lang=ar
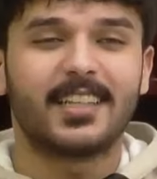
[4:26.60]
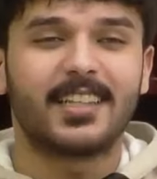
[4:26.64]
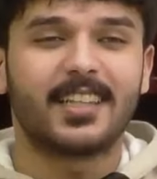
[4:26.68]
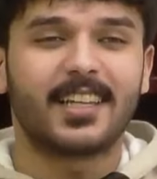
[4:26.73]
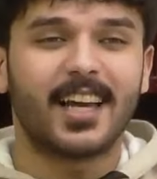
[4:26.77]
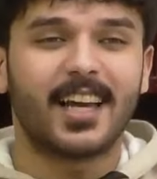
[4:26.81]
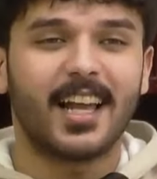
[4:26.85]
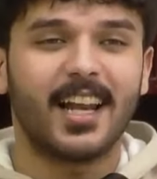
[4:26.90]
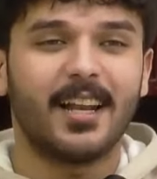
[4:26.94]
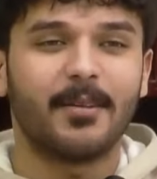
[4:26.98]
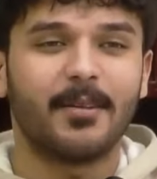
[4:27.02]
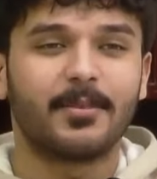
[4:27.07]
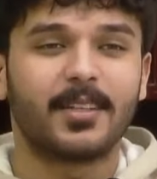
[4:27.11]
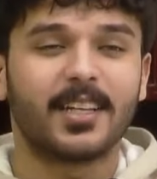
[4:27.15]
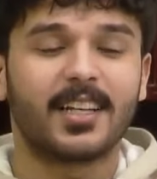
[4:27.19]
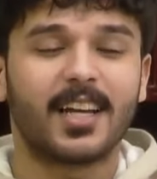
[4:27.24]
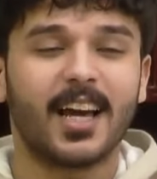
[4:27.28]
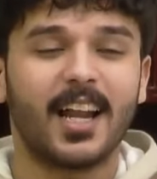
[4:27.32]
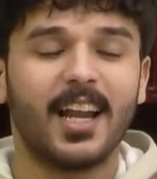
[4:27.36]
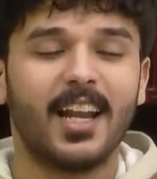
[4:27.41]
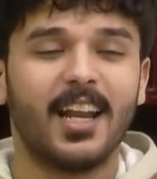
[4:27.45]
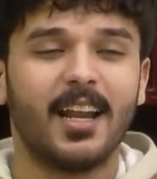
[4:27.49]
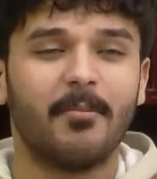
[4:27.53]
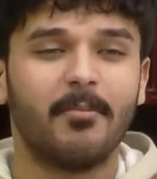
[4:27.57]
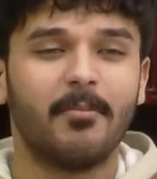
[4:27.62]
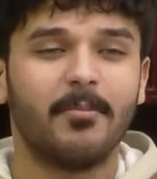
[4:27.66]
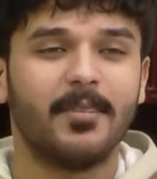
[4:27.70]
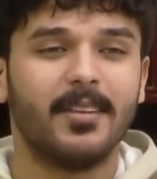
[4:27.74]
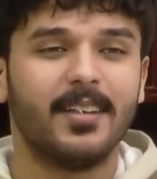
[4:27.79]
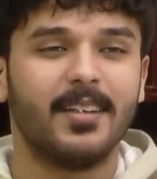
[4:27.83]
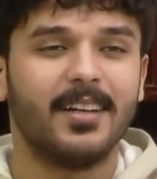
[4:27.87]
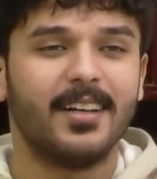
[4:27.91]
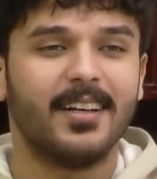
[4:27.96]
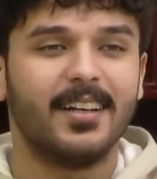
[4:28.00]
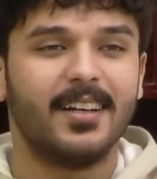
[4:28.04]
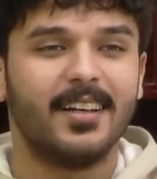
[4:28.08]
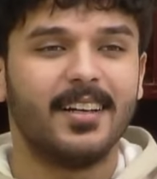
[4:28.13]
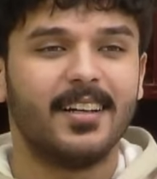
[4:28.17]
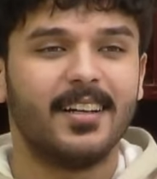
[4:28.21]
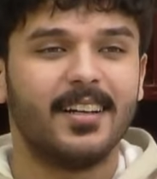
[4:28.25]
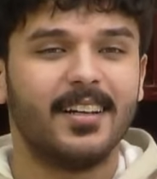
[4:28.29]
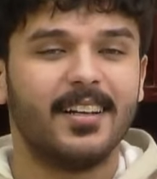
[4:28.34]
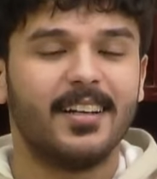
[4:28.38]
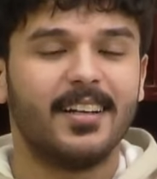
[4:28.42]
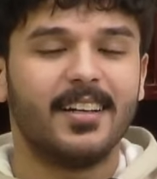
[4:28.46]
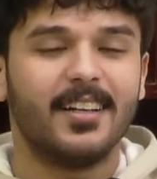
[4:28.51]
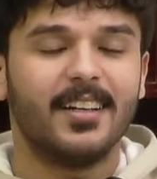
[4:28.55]
تتكلم تكلم
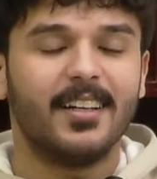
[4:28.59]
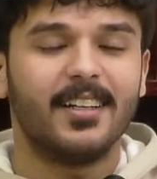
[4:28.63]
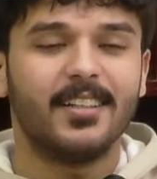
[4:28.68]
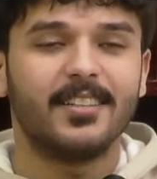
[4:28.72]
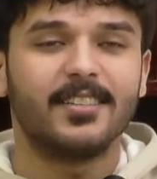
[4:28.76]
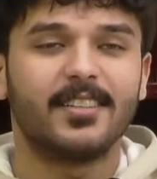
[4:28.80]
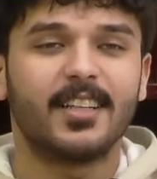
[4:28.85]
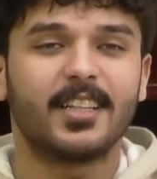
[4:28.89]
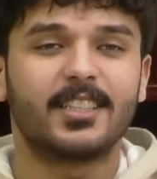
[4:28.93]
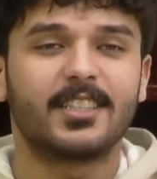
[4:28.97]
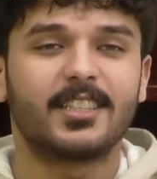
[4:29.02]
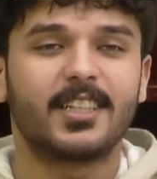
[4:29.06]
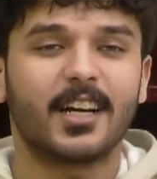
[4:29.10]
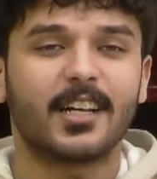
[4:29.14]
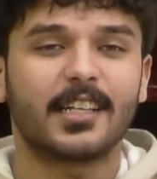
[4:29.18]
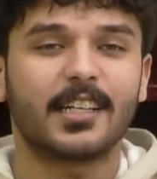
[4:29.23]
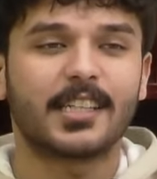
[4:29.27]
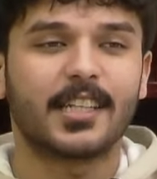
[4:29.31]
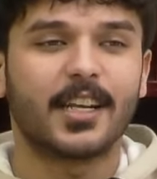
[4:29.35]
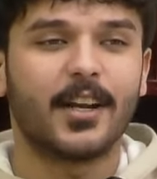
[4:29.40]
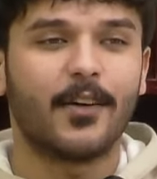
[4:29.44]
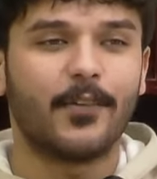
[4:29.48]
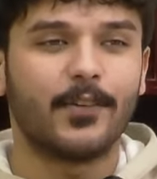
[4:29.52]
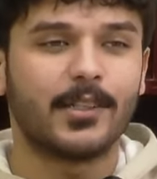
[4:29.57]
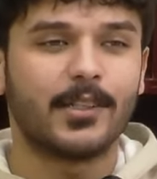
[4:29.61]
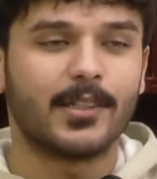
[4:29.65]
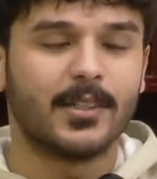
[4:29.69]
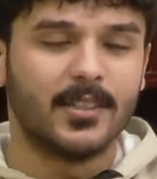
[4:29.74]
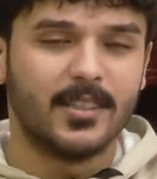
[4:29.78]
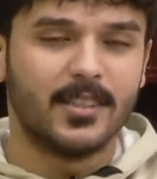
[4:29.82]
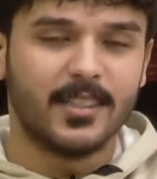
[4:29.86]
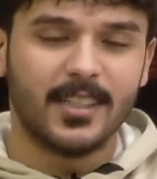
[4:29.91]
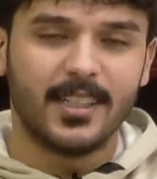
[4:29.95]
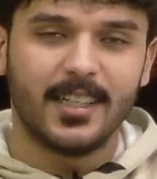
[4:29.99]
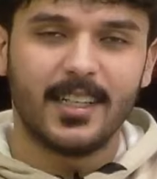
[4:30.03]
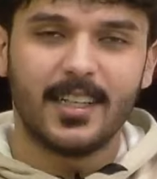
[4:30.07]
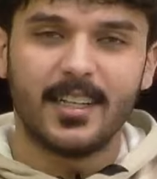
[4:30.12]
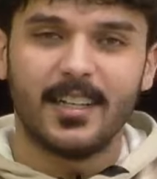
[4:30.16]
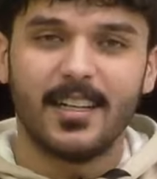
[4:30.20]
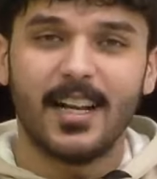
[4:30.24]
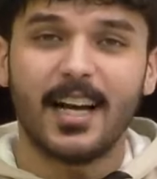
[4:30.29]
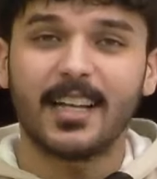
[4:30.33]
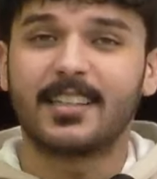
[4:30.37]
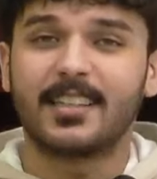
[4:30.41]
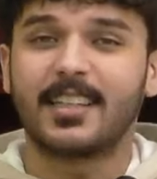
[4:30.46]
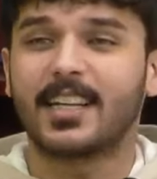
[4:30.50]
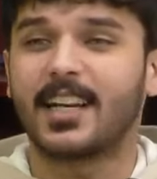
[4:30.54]
عند الشخص أصبر. نفسه
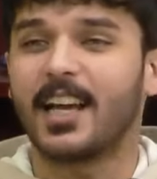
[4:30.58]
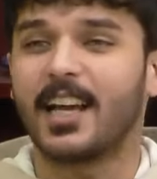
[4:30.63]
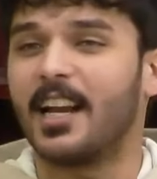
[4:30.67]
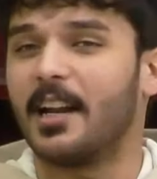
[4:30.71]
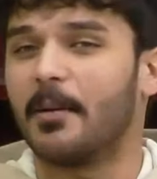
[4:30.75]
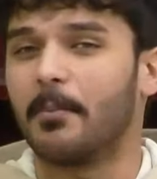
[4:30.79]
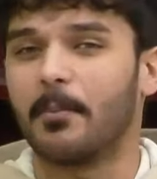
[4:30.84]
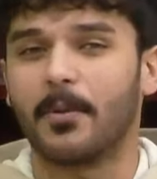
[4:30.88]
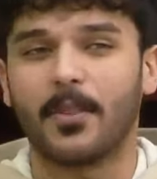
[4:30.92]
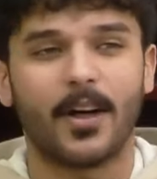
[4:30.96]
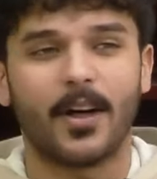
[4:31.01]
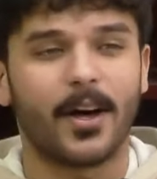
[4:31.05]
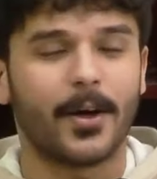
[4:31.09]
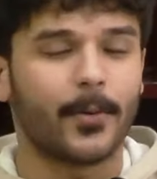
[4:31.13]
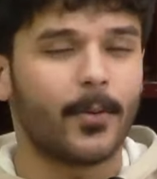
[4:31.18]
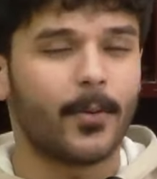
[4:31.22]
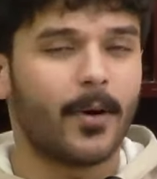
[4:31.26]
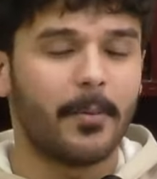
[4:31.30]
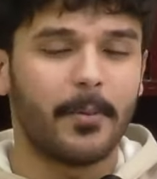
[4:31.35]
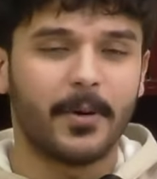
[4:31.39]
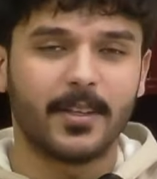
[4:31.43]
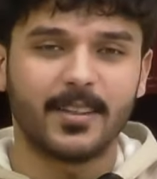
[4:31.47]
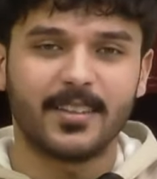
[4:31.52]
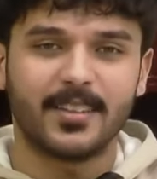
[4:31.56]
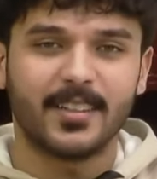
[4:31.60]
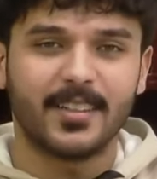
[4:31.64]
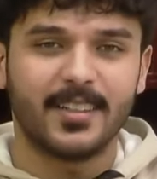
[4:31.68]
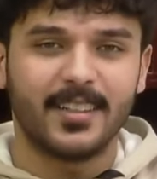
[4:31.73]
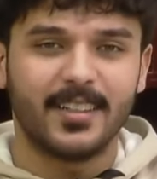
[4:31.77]
لا تتكلم بظهره ابد